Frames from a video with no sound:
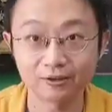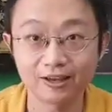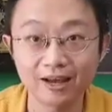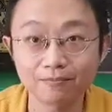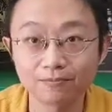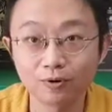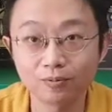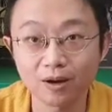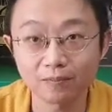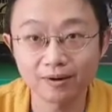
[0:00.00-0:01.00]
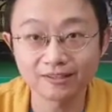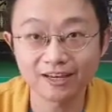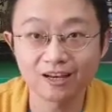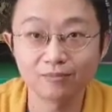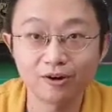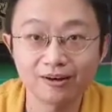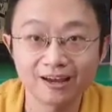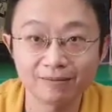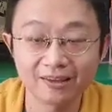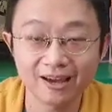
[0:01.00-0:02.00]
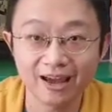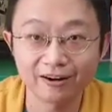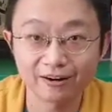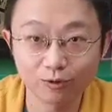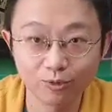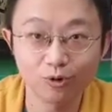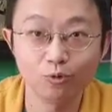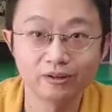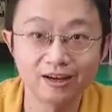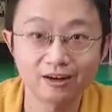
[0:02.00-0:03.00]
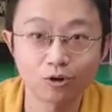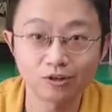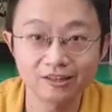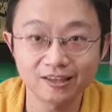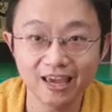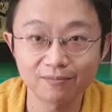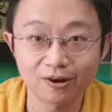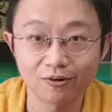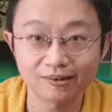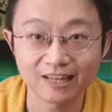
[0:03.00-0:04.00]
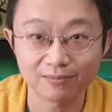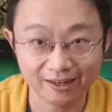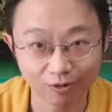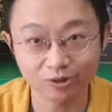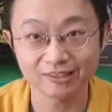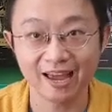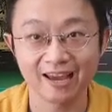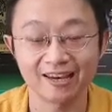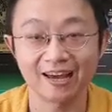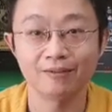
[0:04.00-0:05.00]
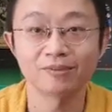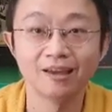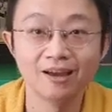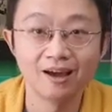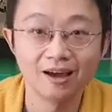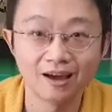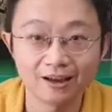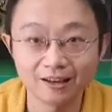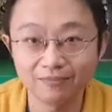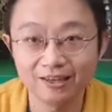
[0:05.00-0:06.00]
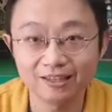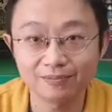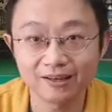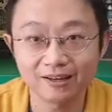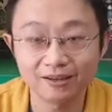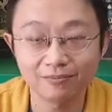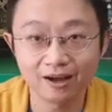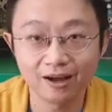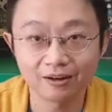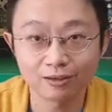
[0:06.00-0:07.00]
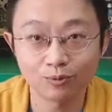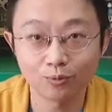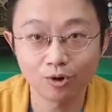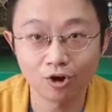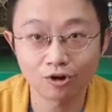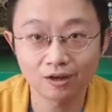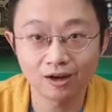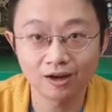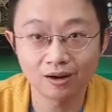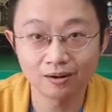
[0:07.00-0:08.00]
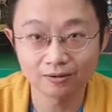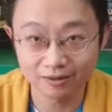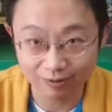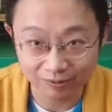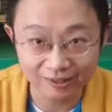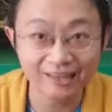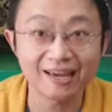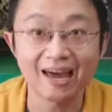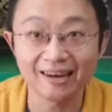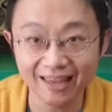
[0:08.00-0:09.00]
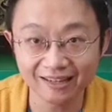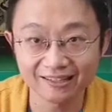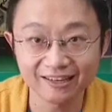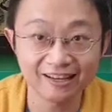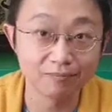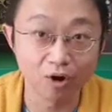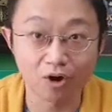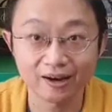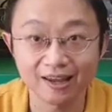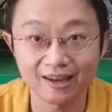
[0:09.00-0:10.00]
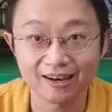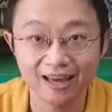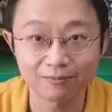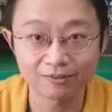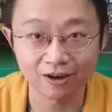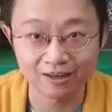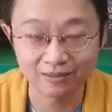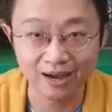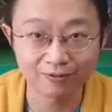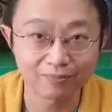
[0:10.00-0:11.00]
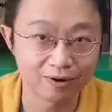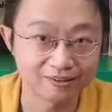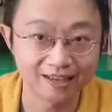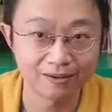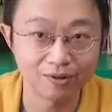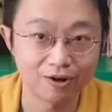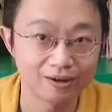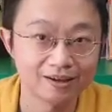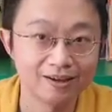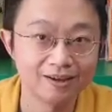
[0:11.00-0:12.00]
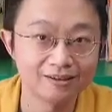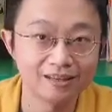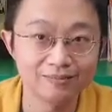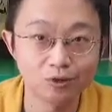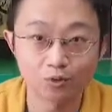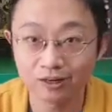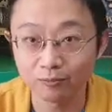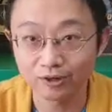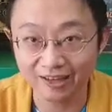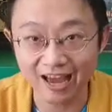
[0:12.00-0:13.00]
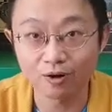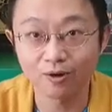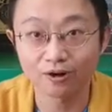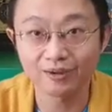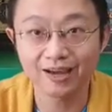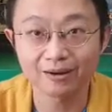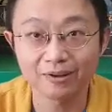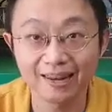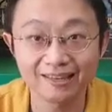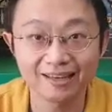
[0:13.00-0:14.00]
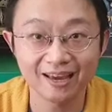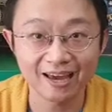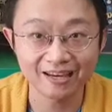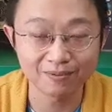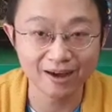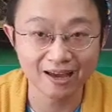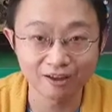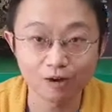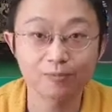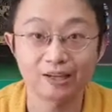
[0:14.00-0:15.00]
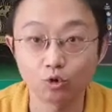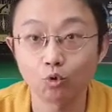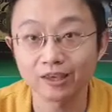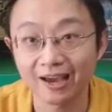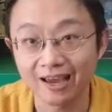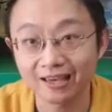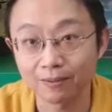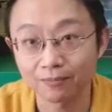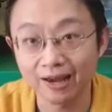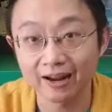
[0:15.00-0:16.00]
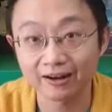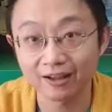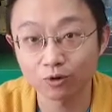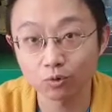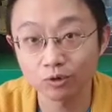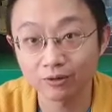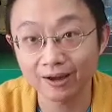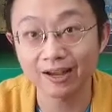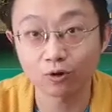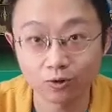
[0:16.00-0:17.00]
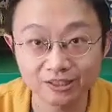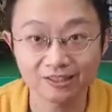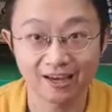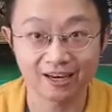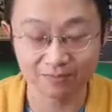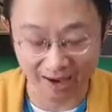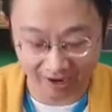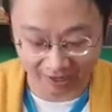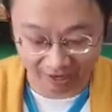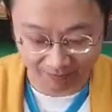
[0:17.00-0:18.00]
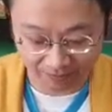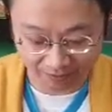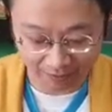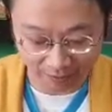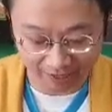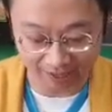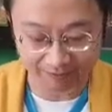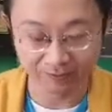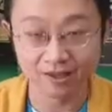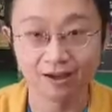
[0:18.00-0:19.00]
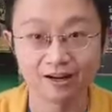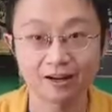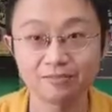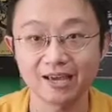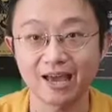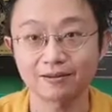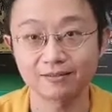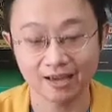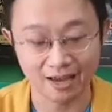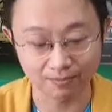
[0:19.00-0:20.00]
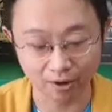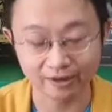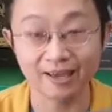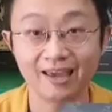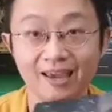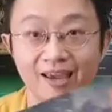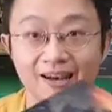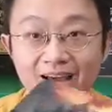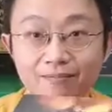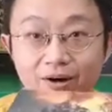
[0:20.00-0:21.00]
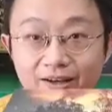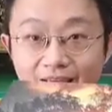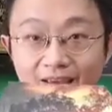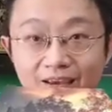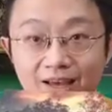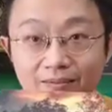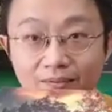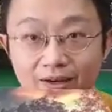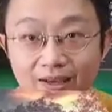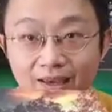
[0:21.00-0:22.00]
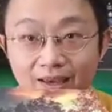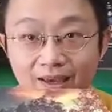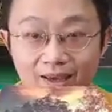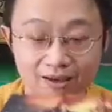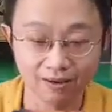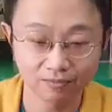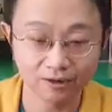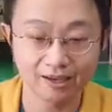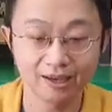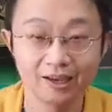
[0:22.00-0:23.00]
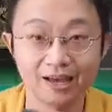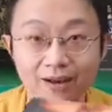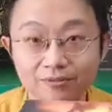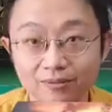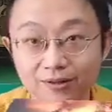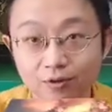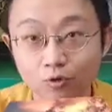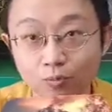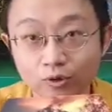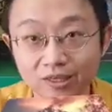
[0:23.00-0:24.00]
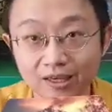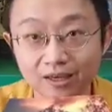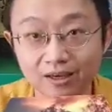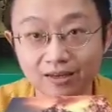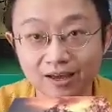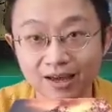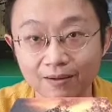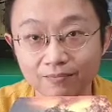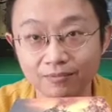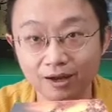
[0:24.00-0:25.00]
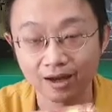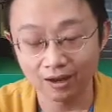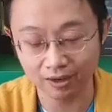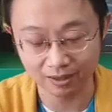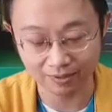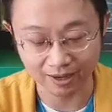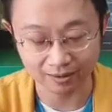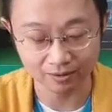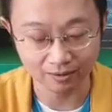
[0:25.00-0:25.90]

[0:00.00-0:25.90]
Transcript: สวัสดีครับ พบกับอาจารย์นามอนนะครับในการรีวิว The Coaching Game ของสถาบันโค้ชไทยนะครับ คลิปนี้จะเป็นคลิปรีวิวของวิธีการเล่นทีละบอร์ดแล้วกันนะครับ จะอธิบายว่าบอร์ดแต่ละบอร์ดที่มีอยู่ทั้งหมด 9 บอร์ดด้วยกันมันเล่นยังไงได้บ้าง แล้วก็ประยุกต์ยังไงกับการเรียนรู้หรือการโคชชิ่งยังไงได้บ้างนะครับ โอเค เริ่มจากนะบอร์ด A นะครับ บอร์ด A นะครับบอร์ด A บอร์ด A นะครับ จะมีรูปผู้หญิงนะครับกำลัง